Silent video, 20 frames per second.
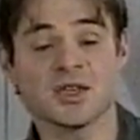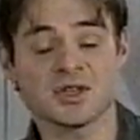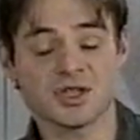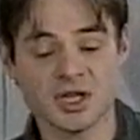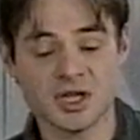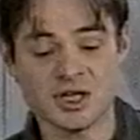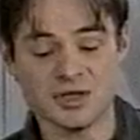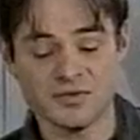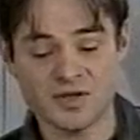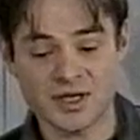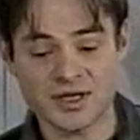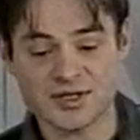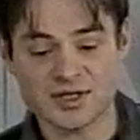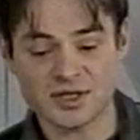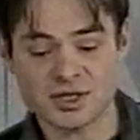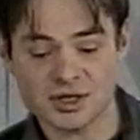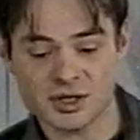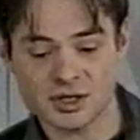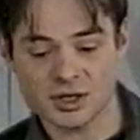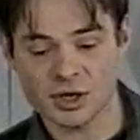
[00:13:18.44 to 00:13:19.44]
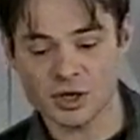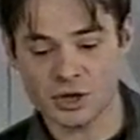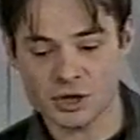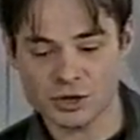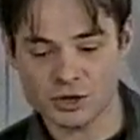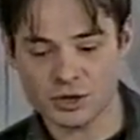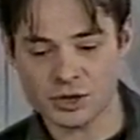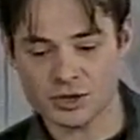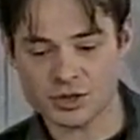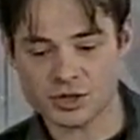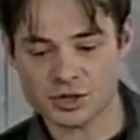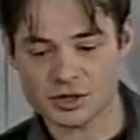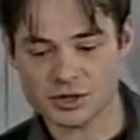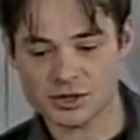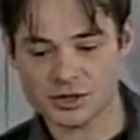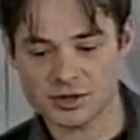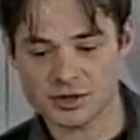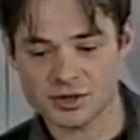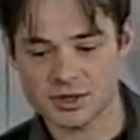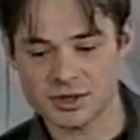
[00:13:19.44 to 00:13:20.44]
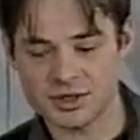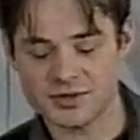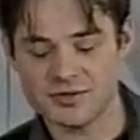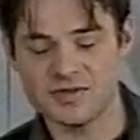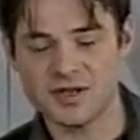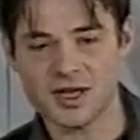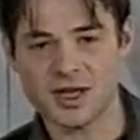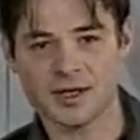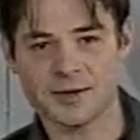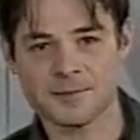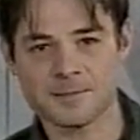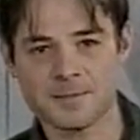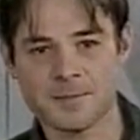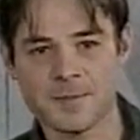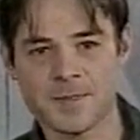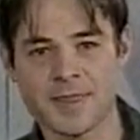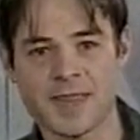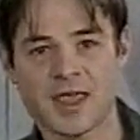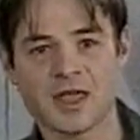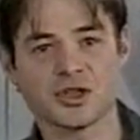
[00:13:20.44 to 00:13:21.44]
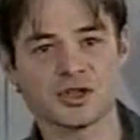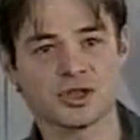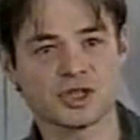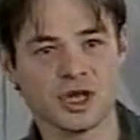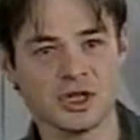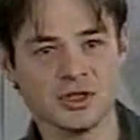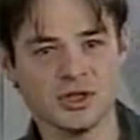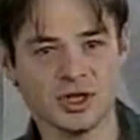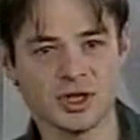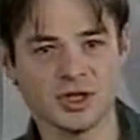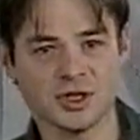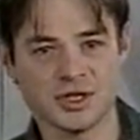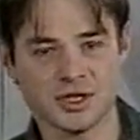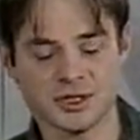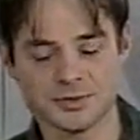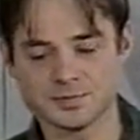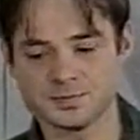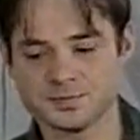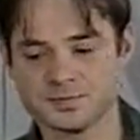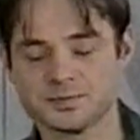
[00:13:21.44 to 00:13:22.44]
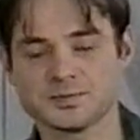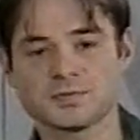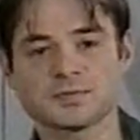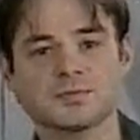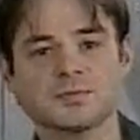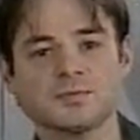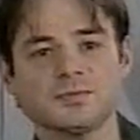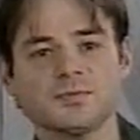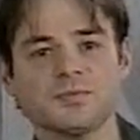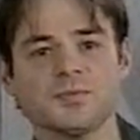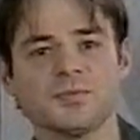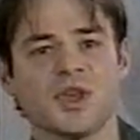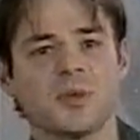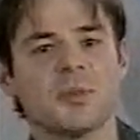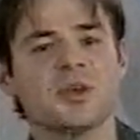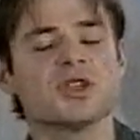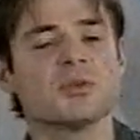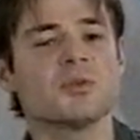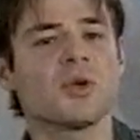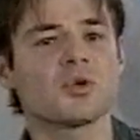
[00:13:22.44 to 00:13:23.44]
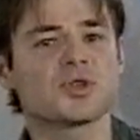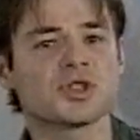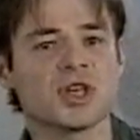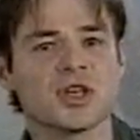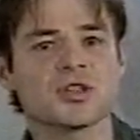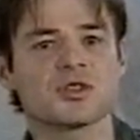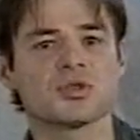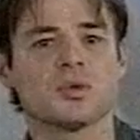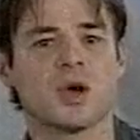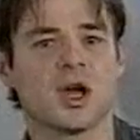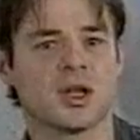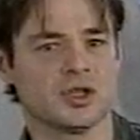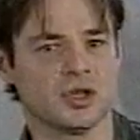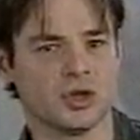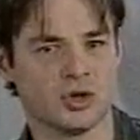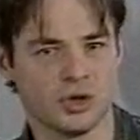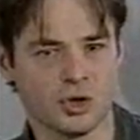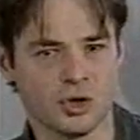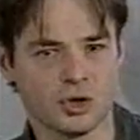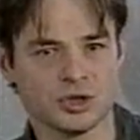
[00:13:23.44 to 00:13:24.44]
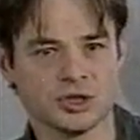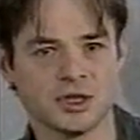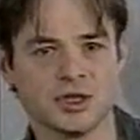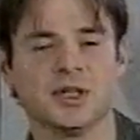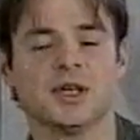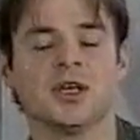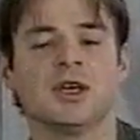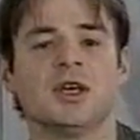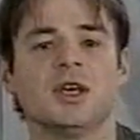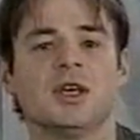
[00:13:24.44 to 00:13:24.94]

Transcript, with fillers: Jeżeli więc ktoś wie, że nigdy nie będzie miał czasu ani ochoty